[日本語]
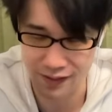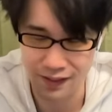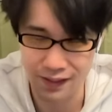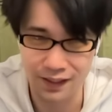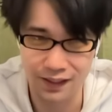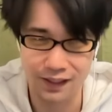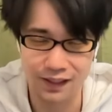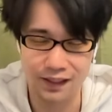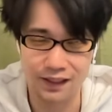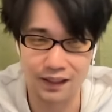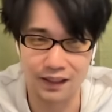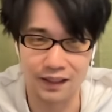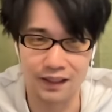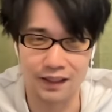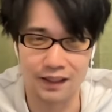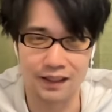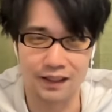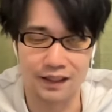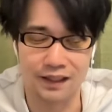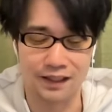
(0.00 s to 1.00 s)

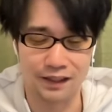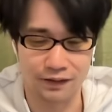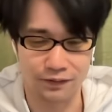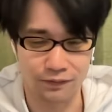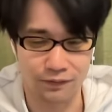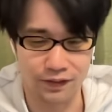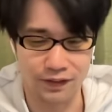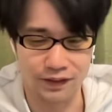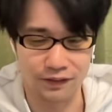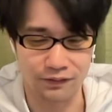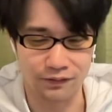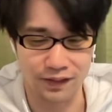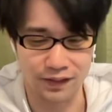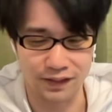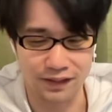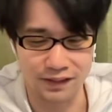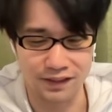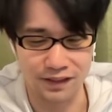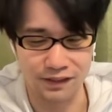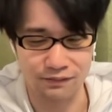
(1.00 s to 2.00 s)
えー、この辺でお開き
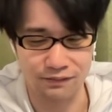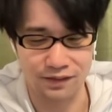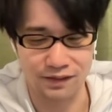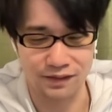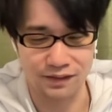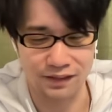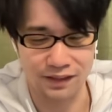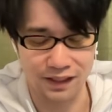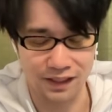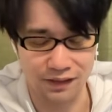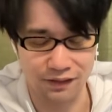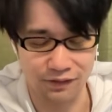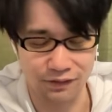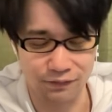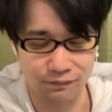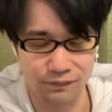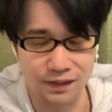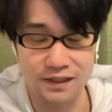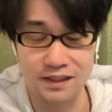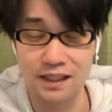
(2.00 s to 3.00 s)
にしたいと思いますあ
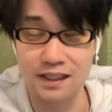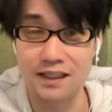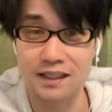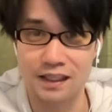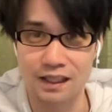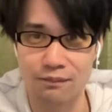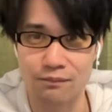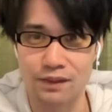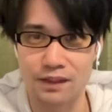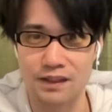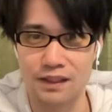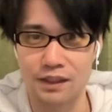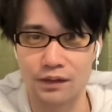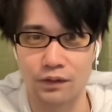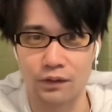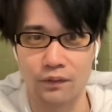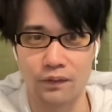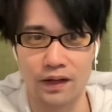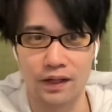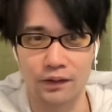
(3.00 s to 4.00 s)
のぜひね皆さん
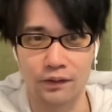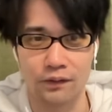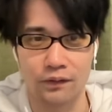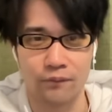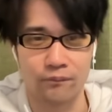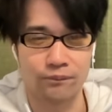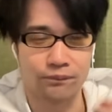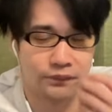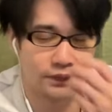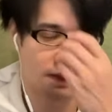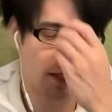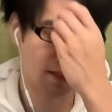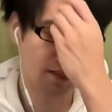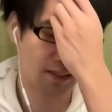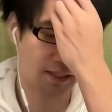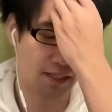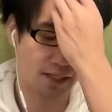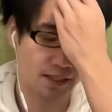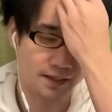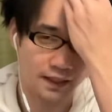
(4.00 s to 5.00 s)
の「あの
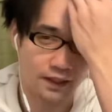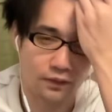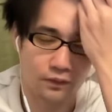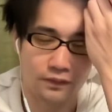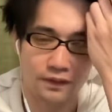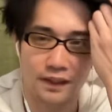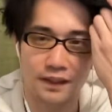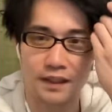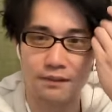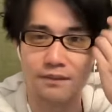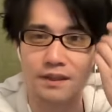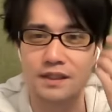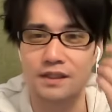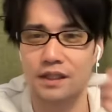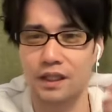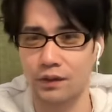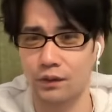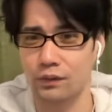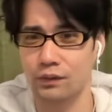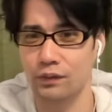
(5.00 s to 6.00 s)
ハンターハンターこんなん出まし
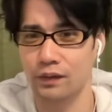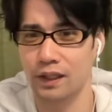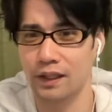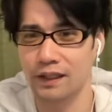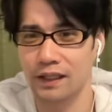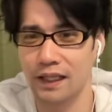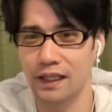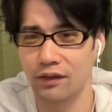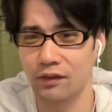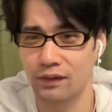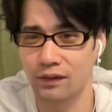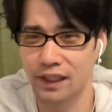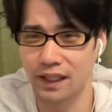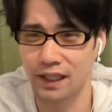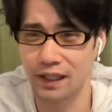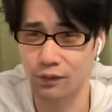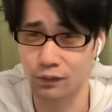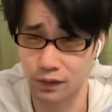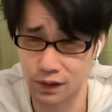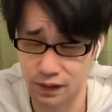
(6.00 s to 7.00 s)
たよ」とか「何のキャラ
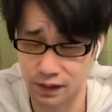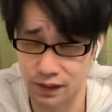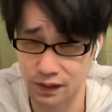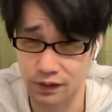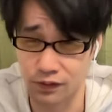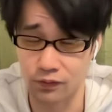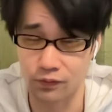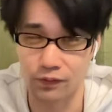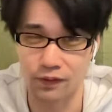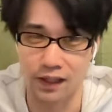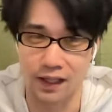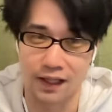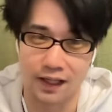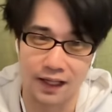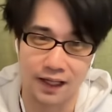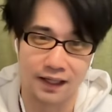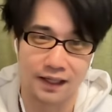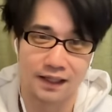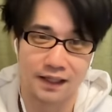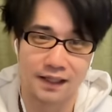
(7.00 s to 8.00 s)
が欲しいですよ」とか、は
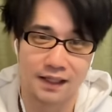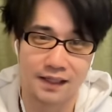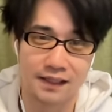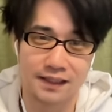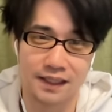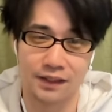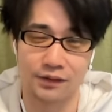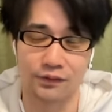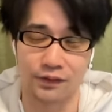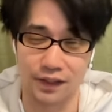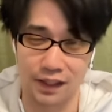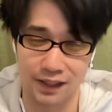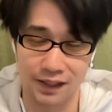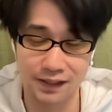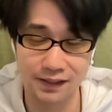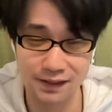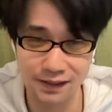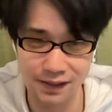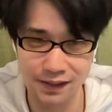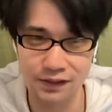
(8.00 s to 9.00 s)
い「何のキャラが
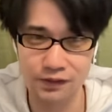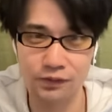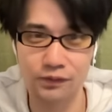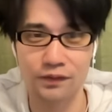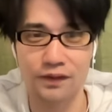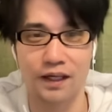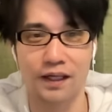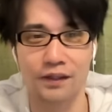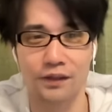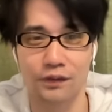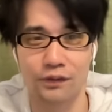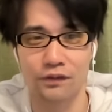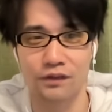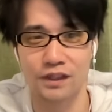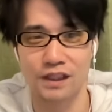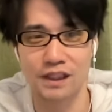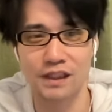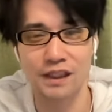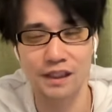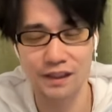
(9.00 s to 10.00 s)
好きですよ」とか「どの
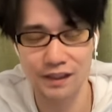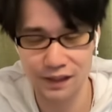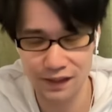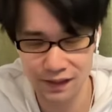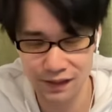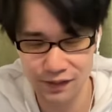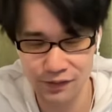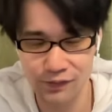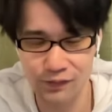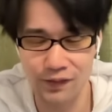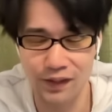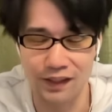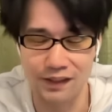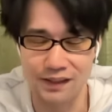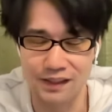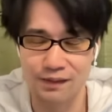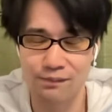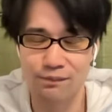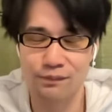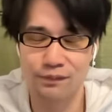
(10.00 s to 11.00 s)
シーンが好きですよ」とか
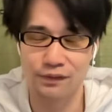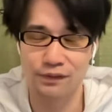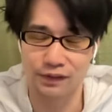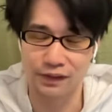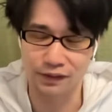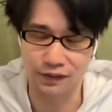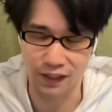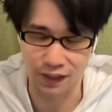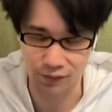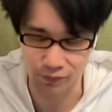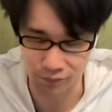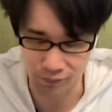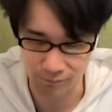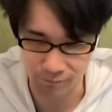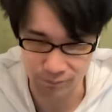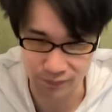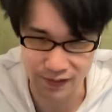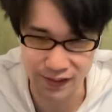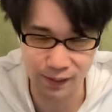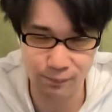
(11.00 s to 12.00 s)
全部あの
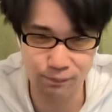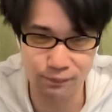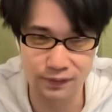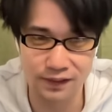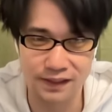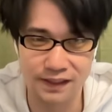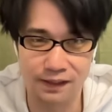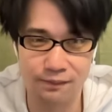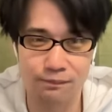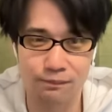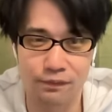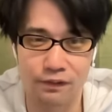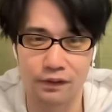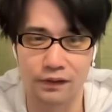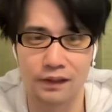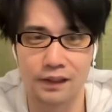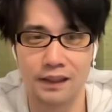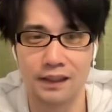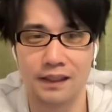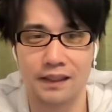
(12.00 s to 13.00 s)
全部全部
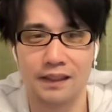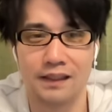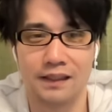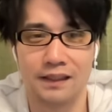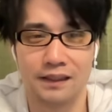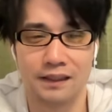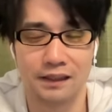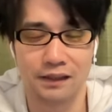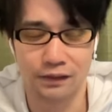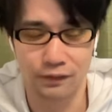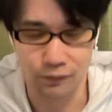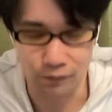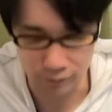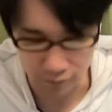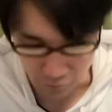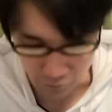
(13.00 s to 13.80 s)
これ